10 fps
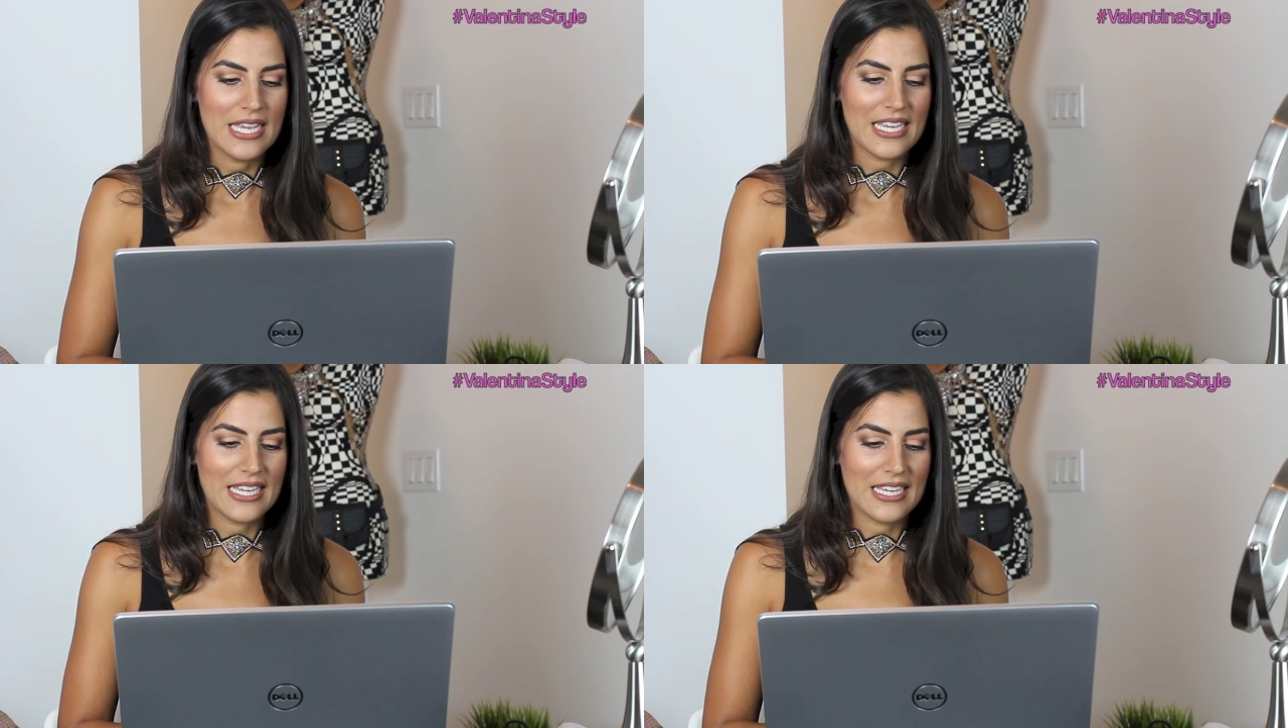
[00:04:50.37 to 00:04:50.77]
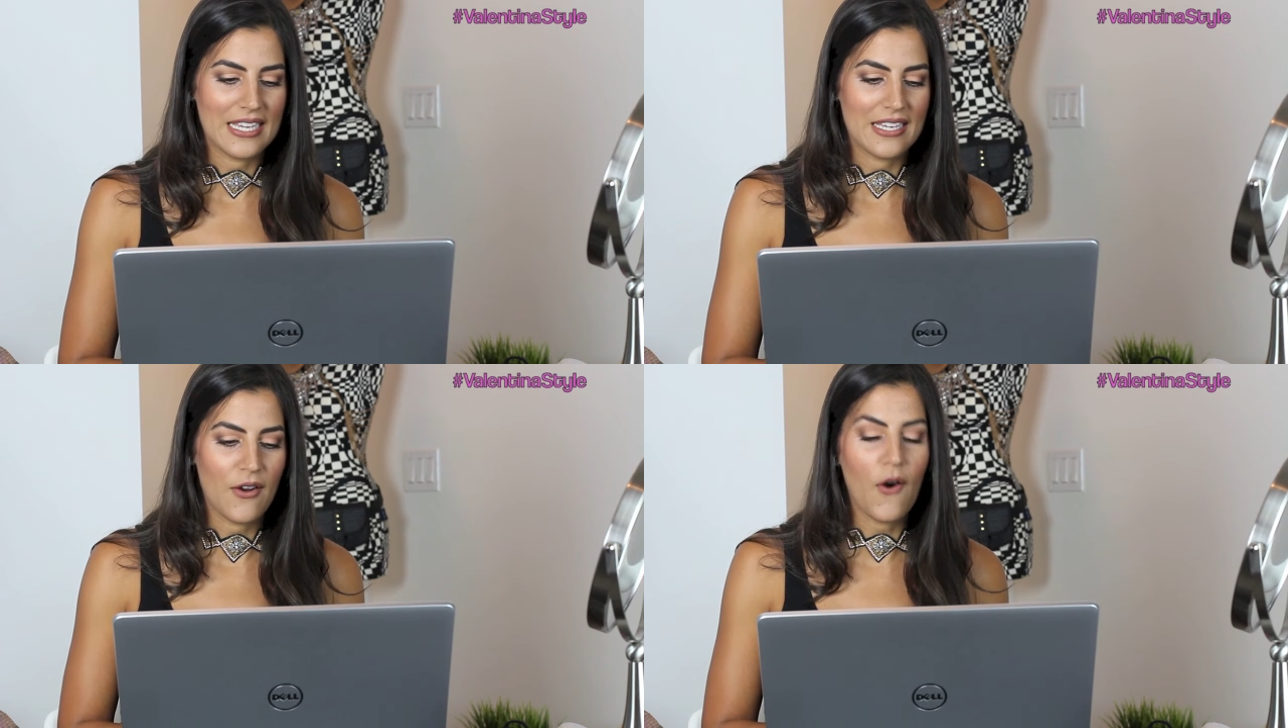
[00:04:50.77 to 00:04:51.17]

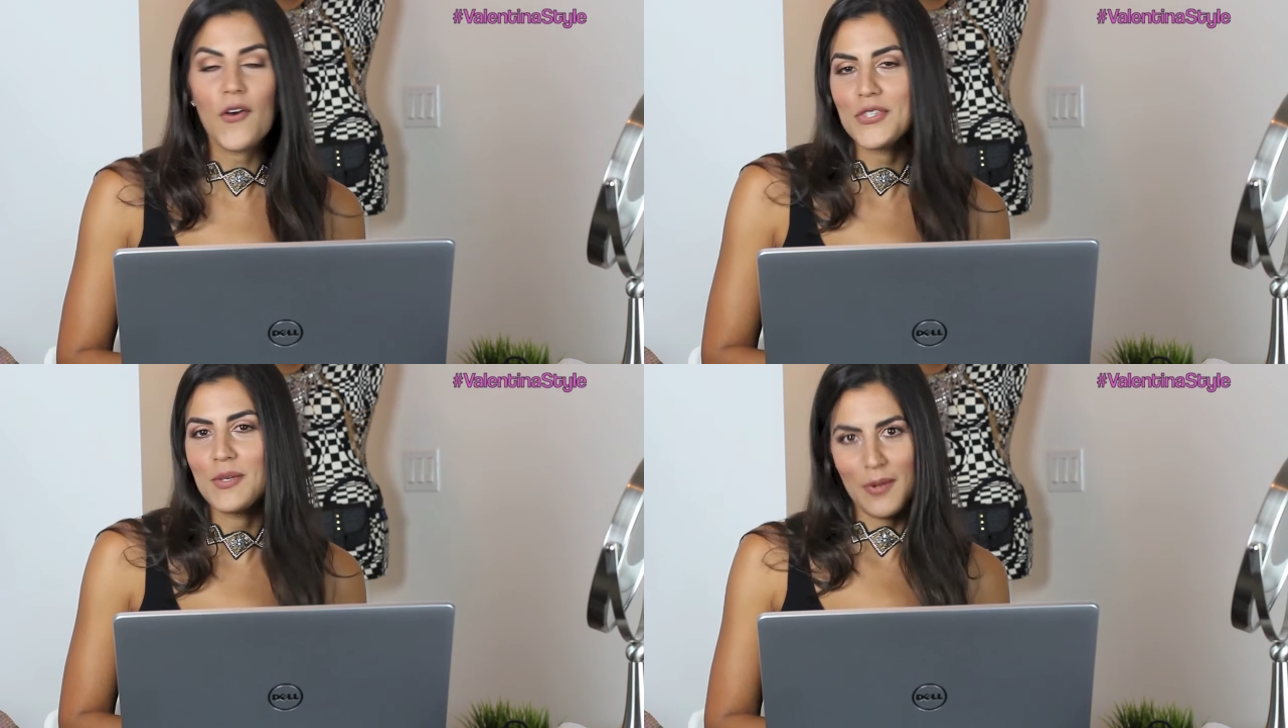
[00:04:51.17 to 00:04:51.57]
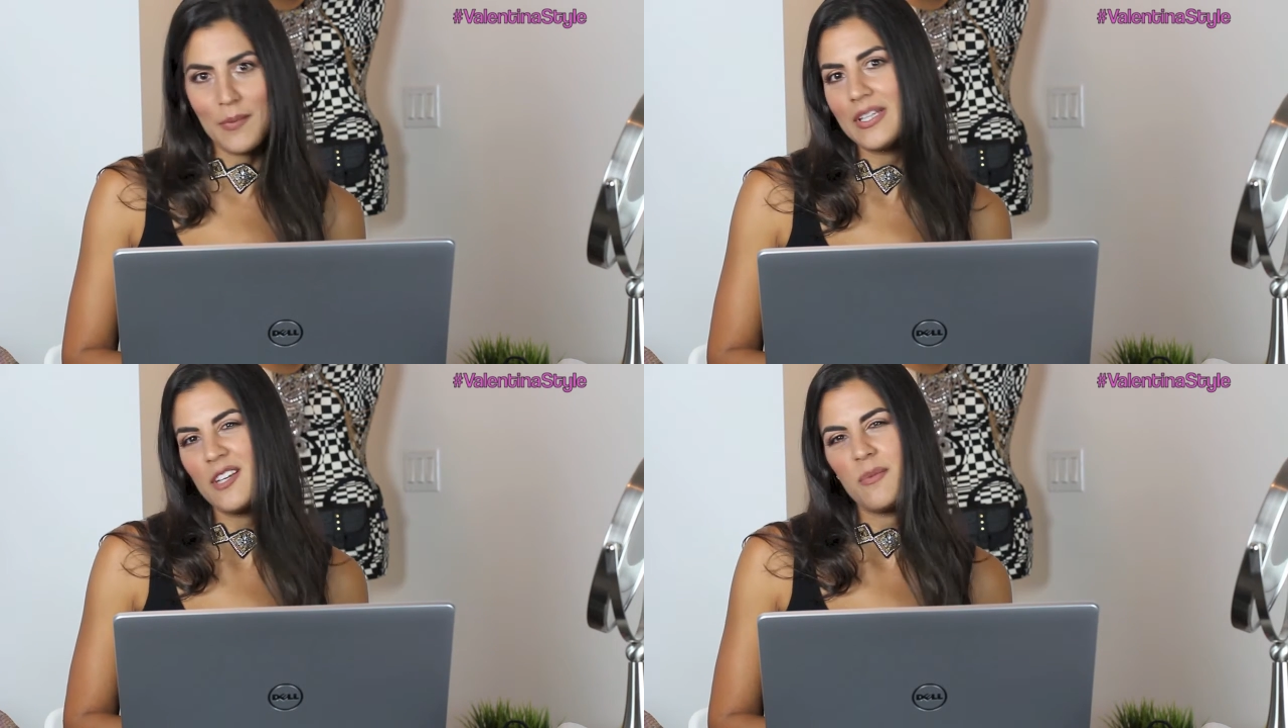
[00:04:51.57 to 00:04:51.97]
Eh, o
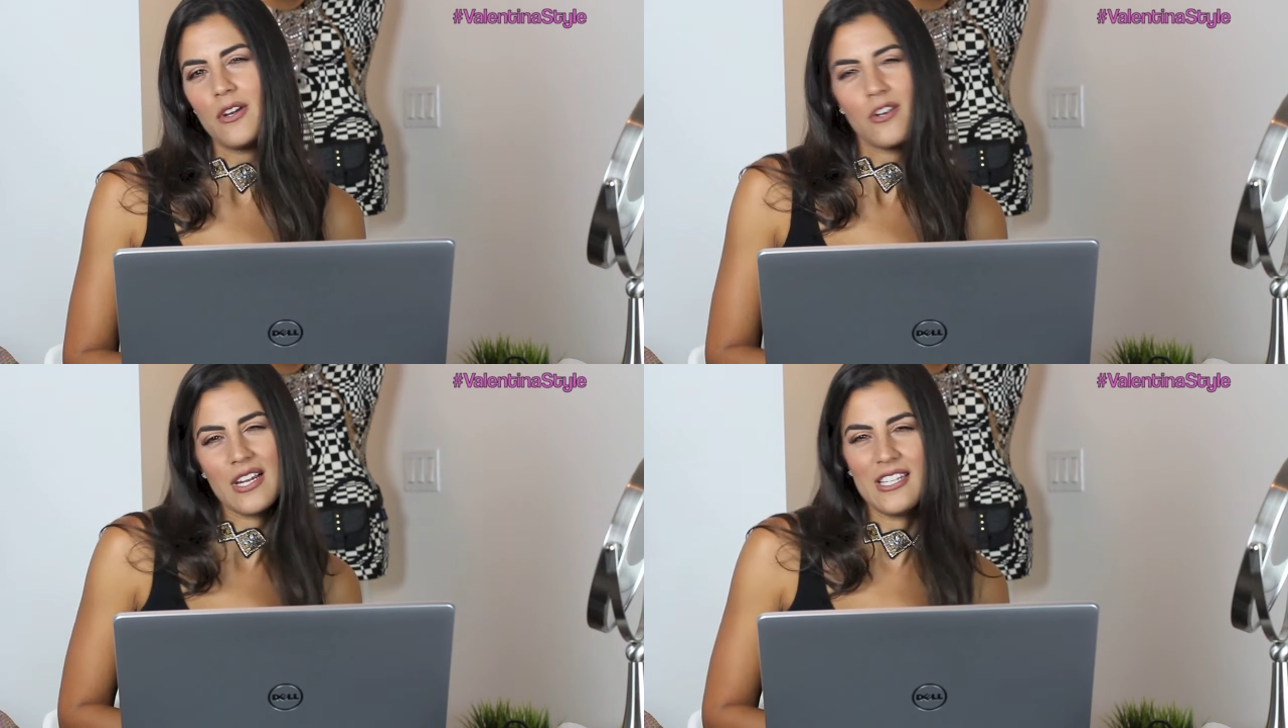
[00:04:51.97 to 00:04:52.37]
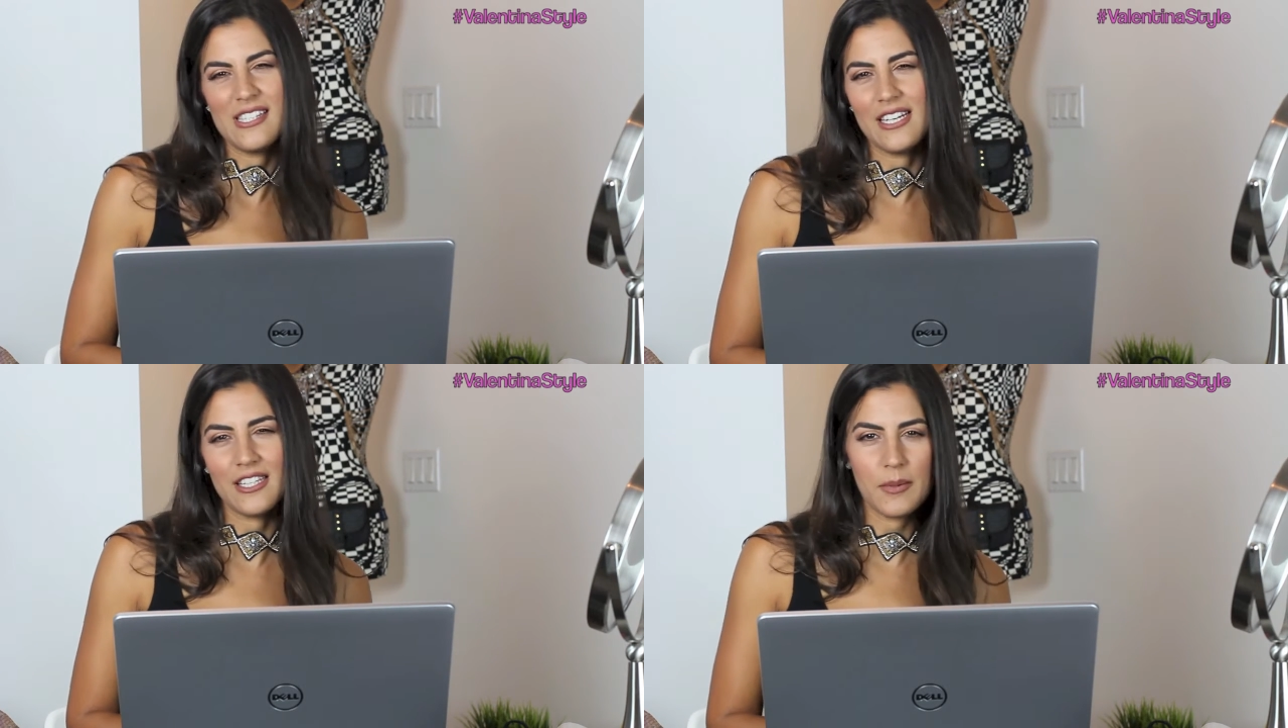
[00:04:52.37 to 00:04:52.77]
simplemente para
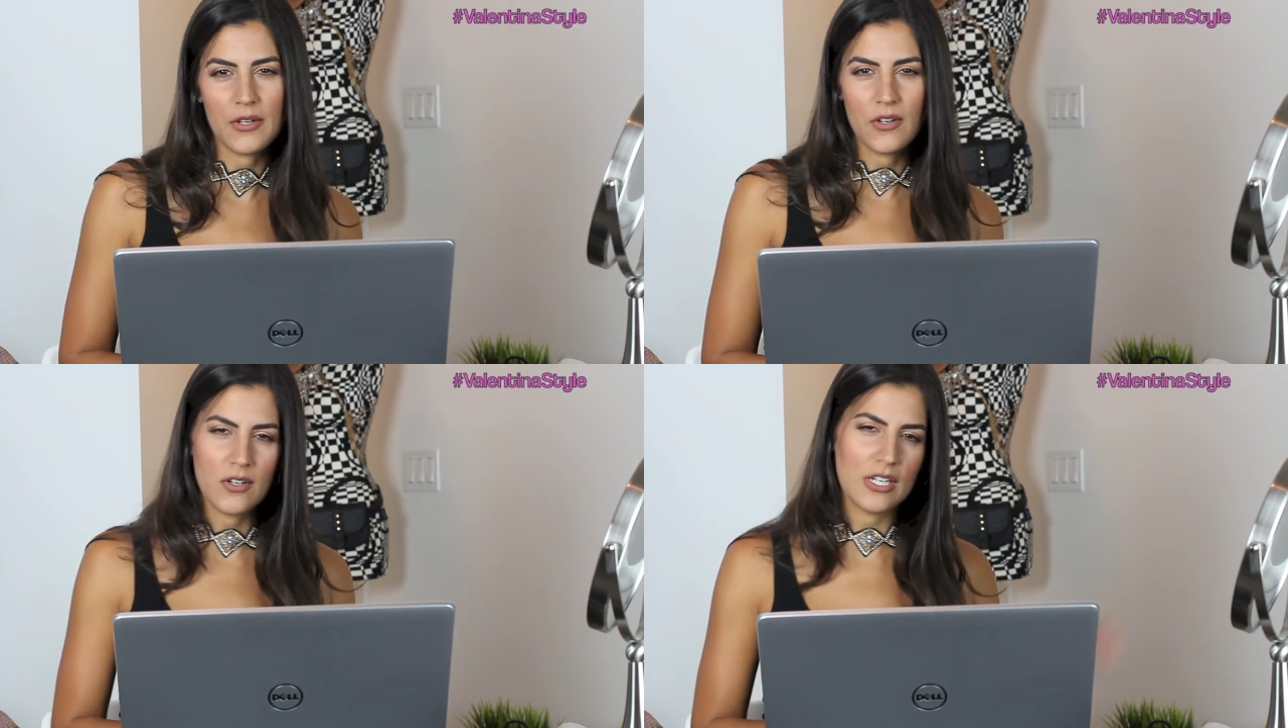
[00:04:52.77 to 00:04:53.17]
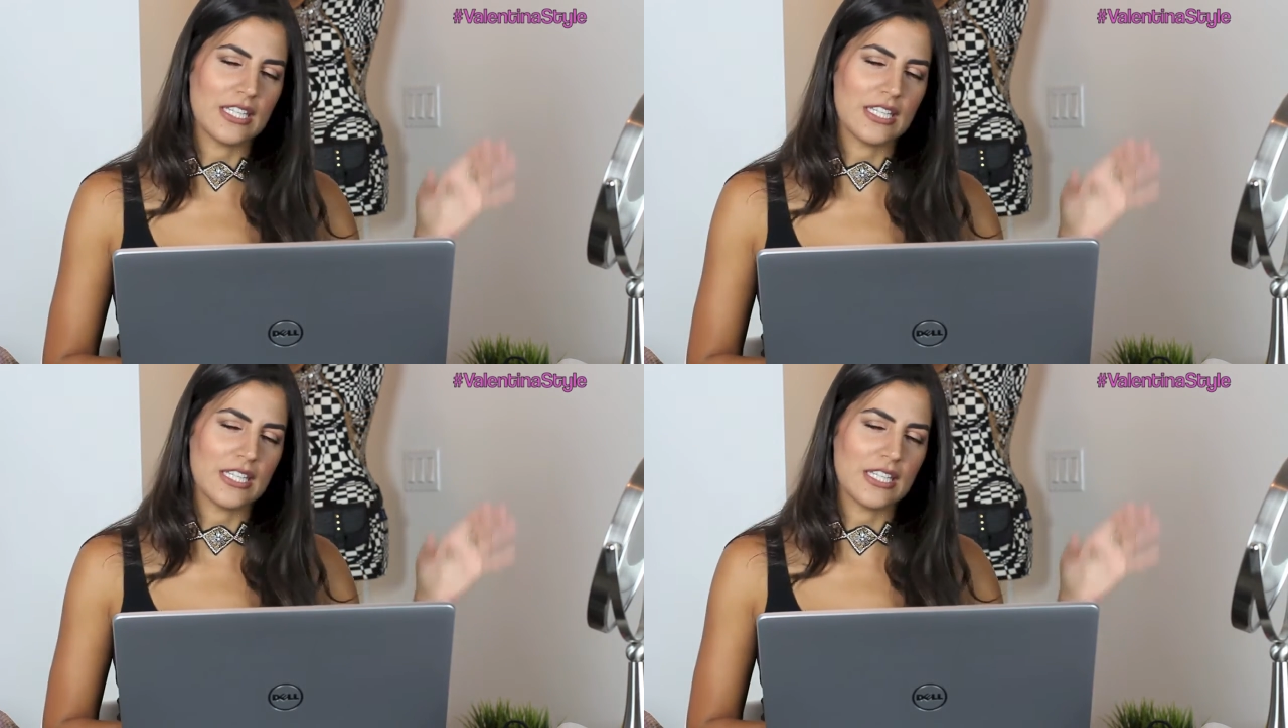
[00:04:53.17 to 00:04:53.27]
organizarte mejor y